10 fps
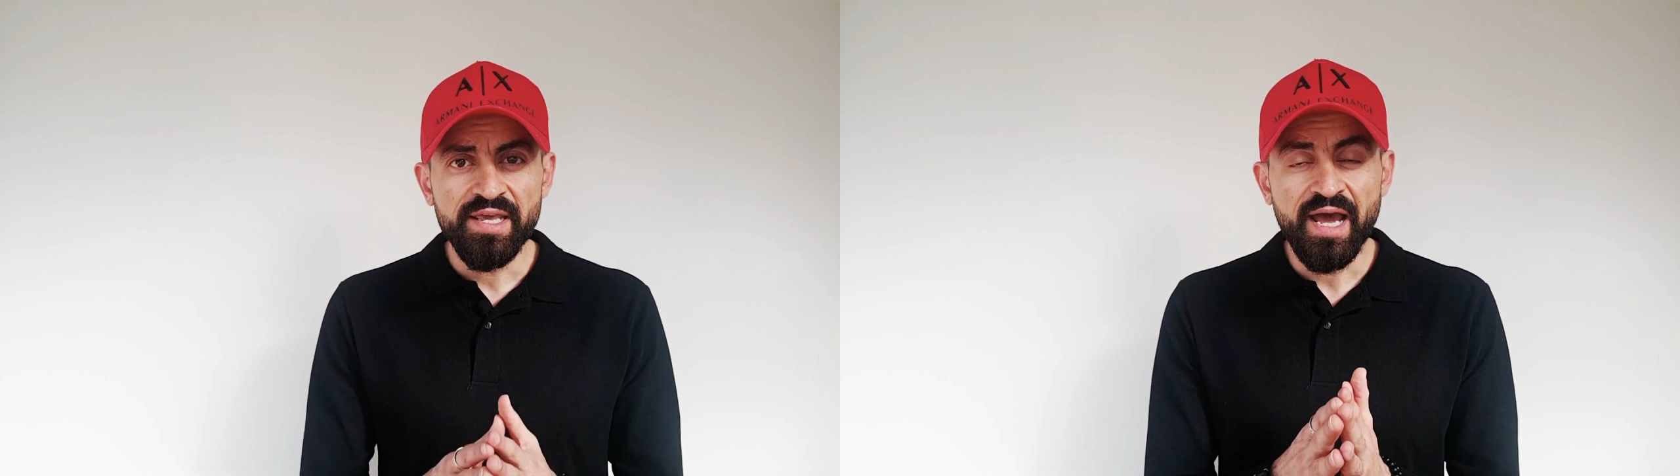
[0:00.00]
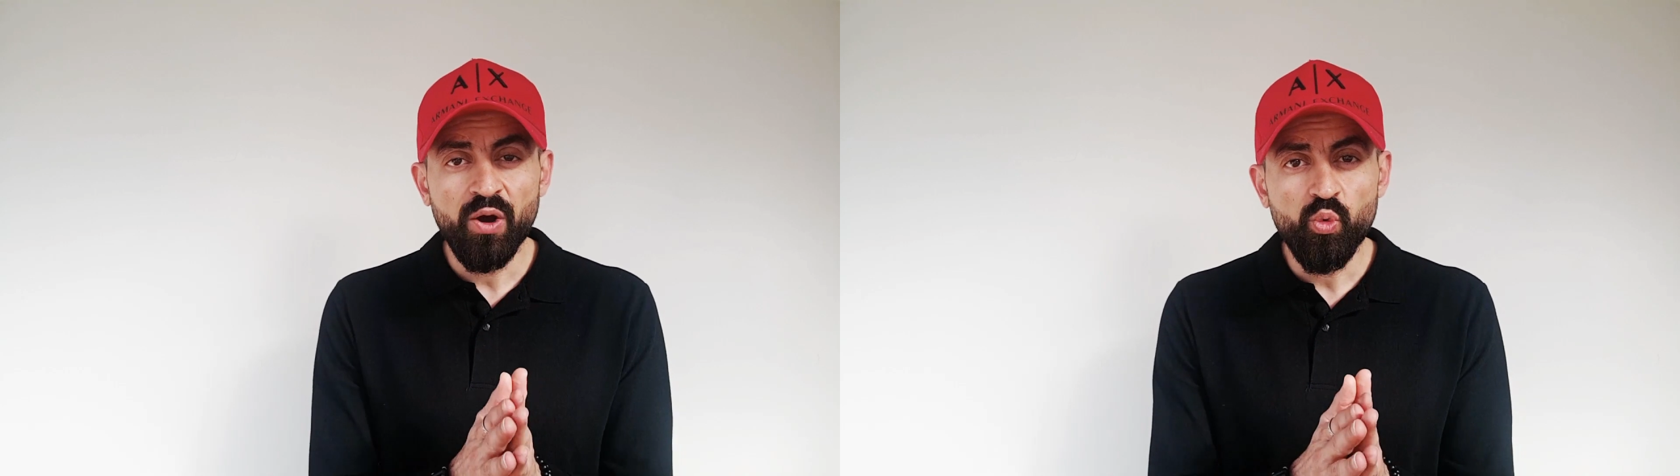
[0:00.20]

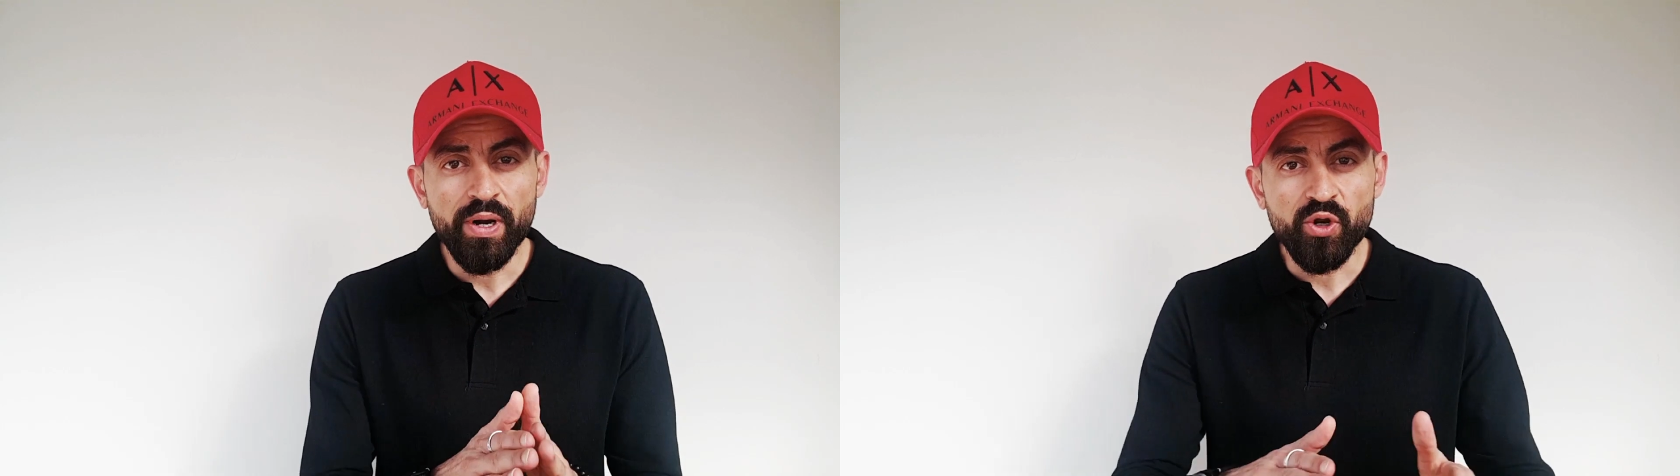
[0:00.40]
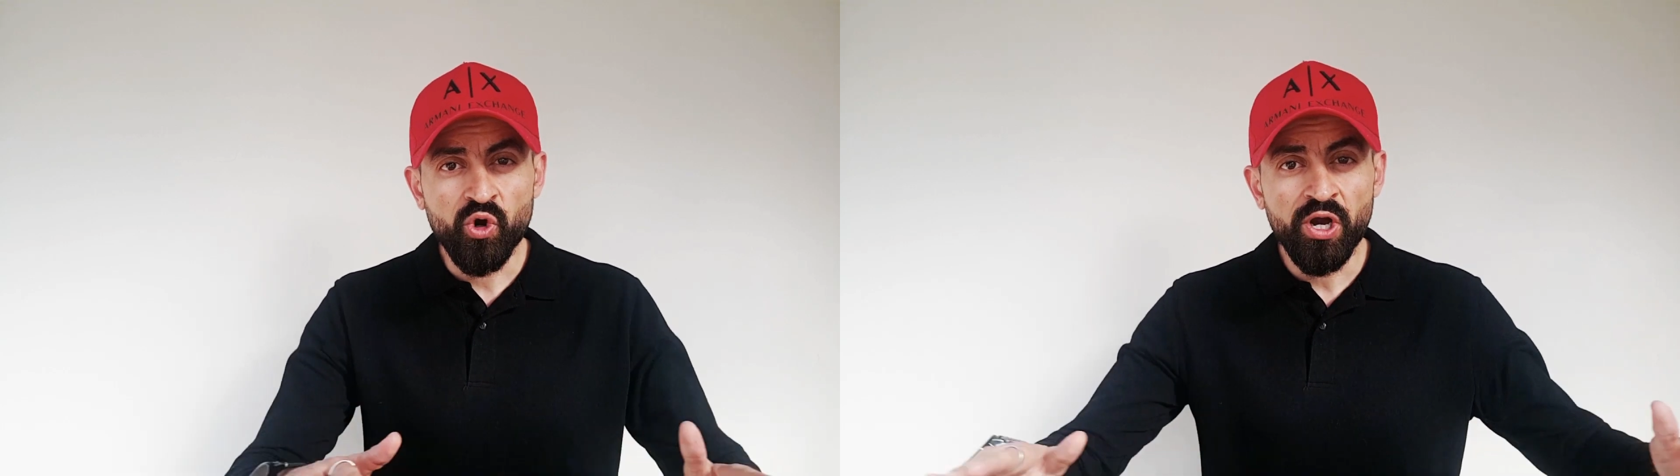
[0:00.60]

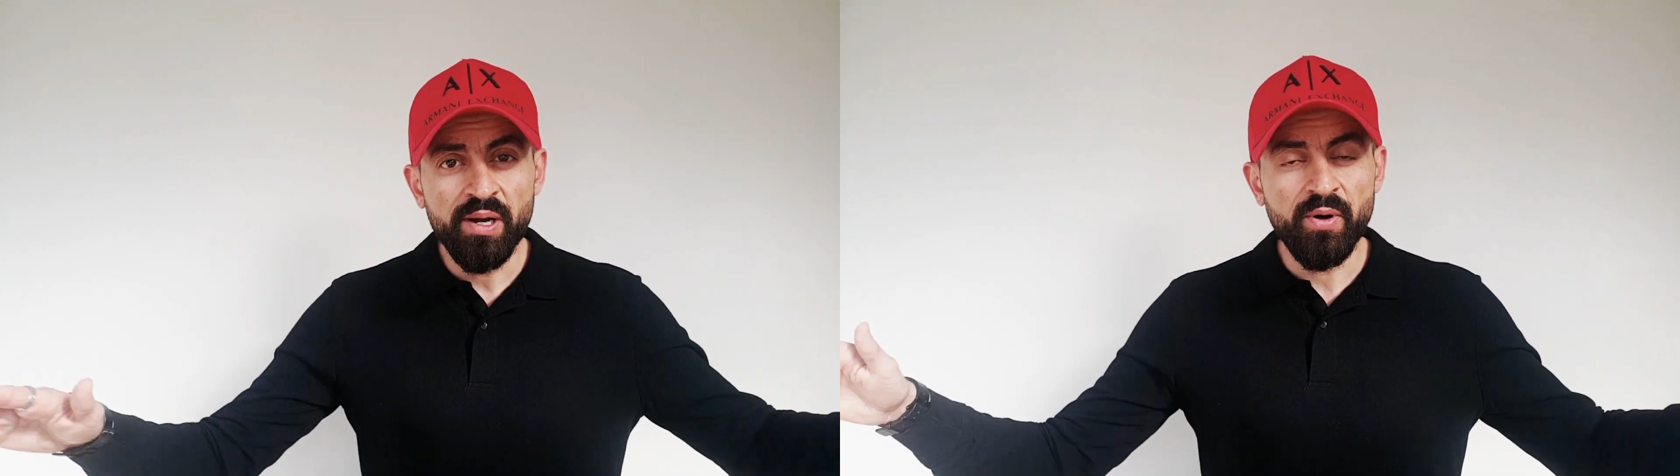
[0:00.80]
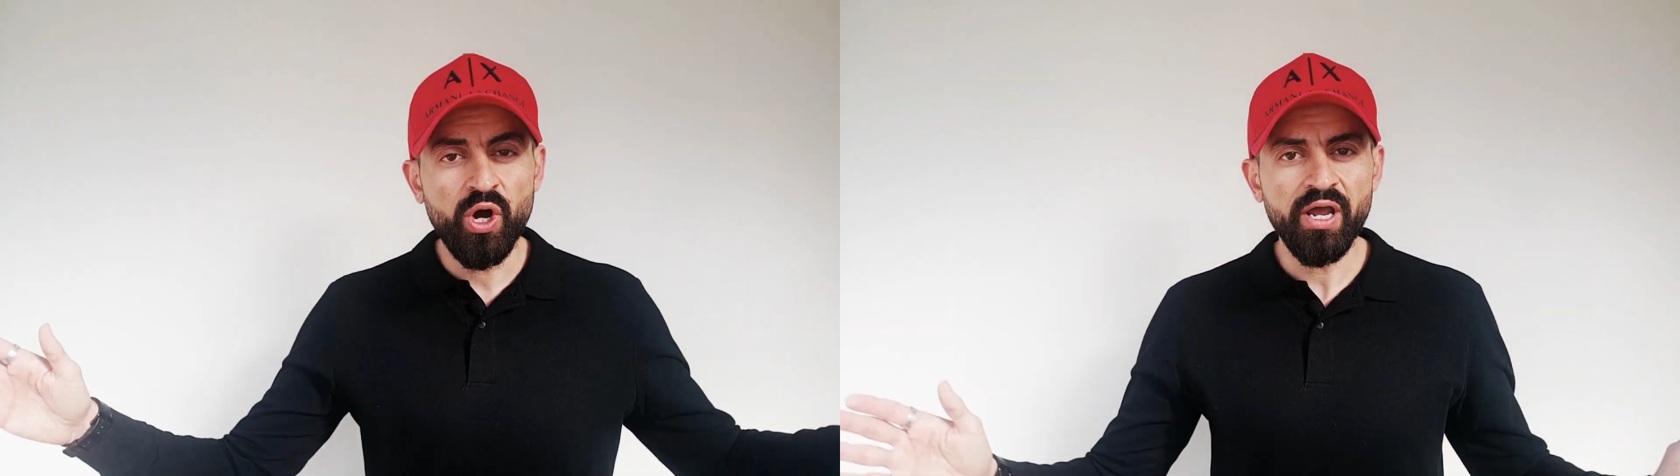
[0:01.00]
يحول
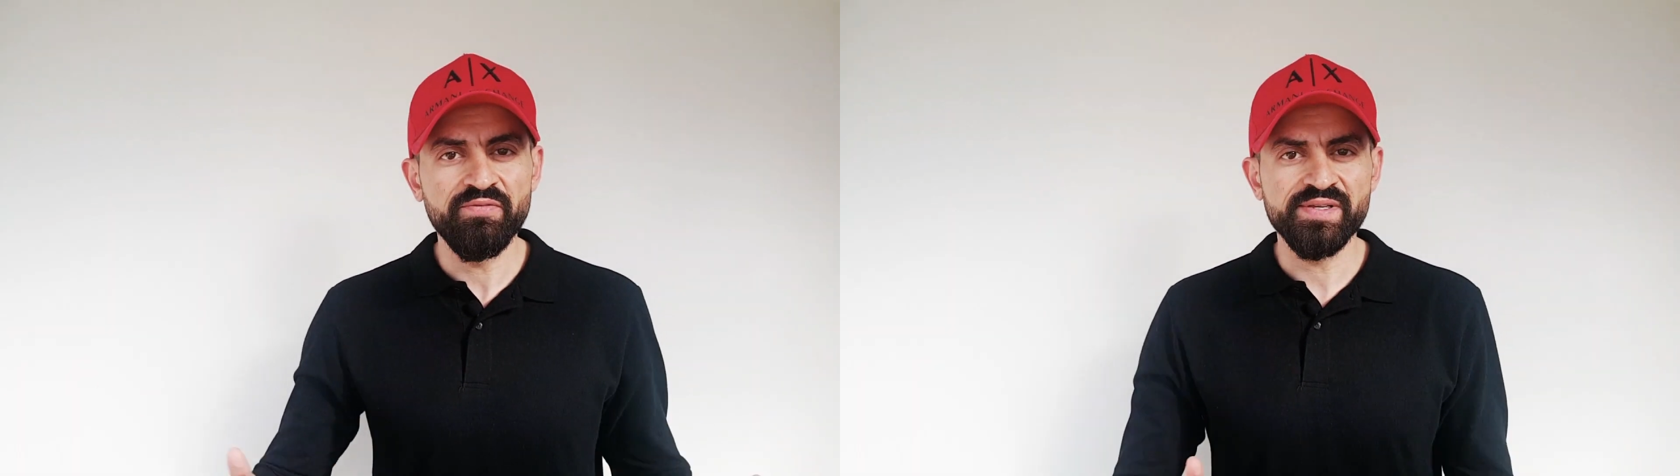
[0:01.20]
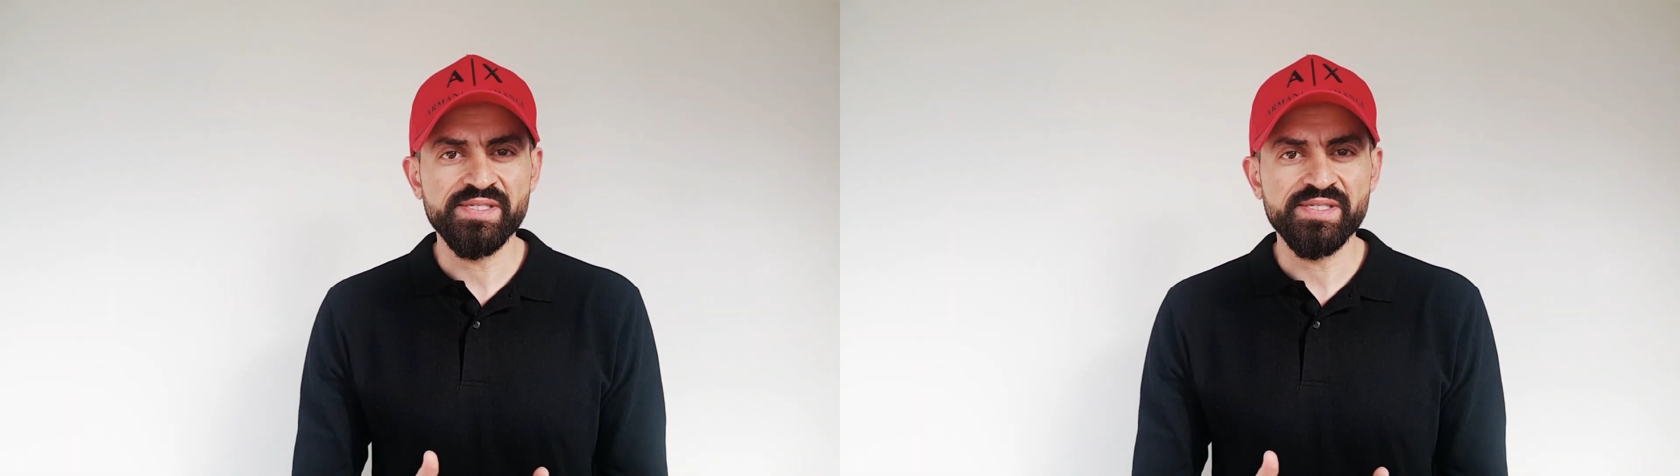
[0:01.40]
كل مواقف